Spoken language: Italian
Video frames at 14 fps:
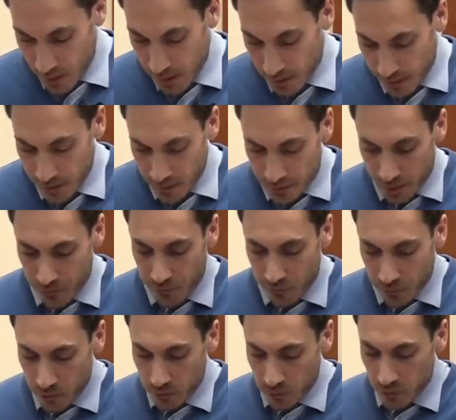Il credente è il
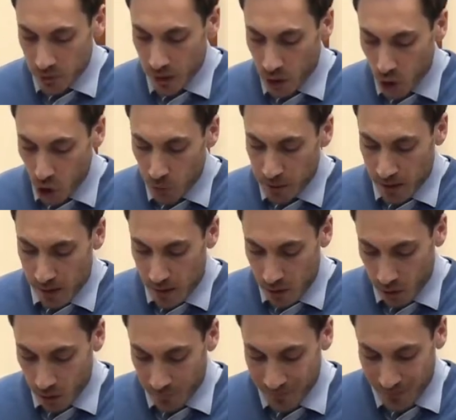frutto dell'opera di
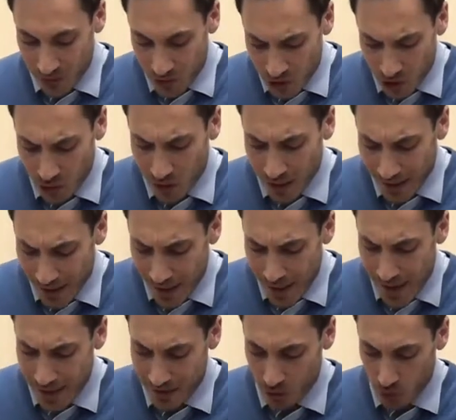Dio. Dio
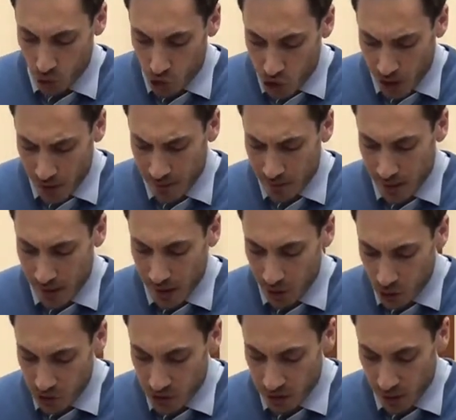è la sorgente della
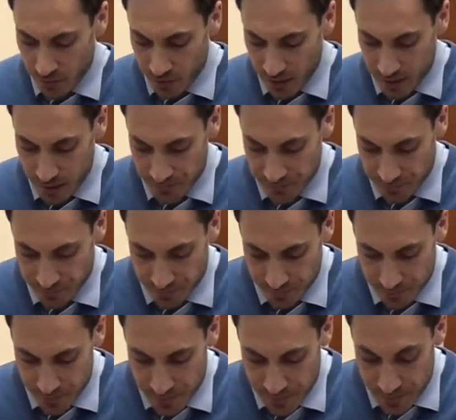nostra salvezza.
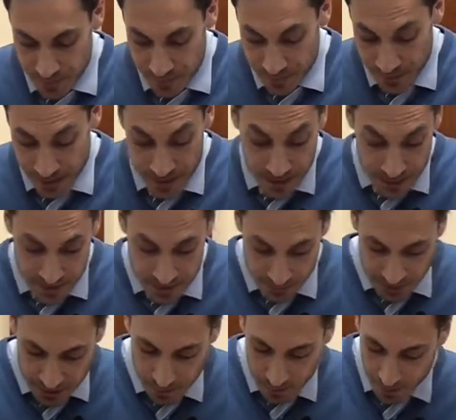E
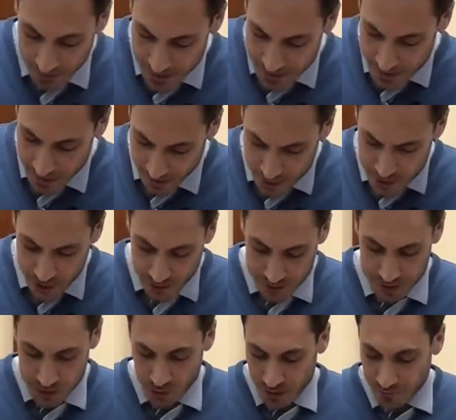sapete, parlare di
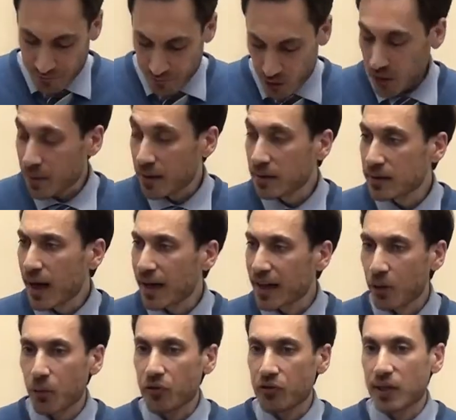rigenerazione è fondamentale
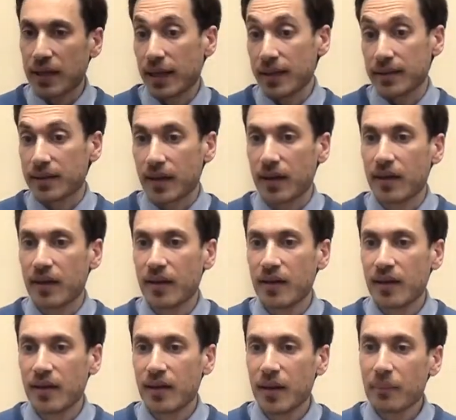in questa lettera,
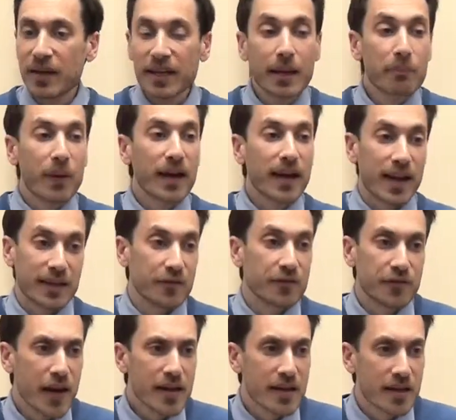perché parlerà di
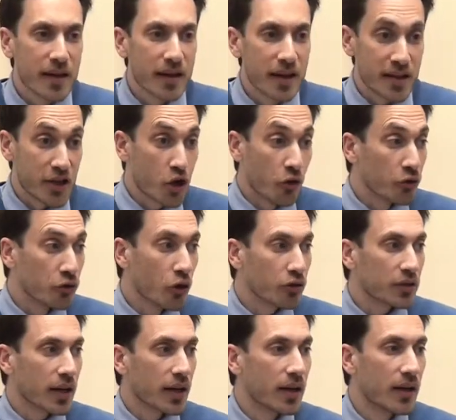fede e di
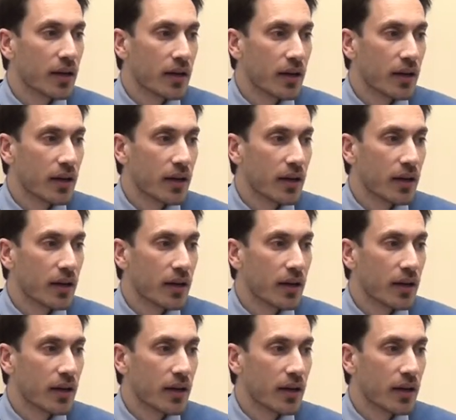condotta.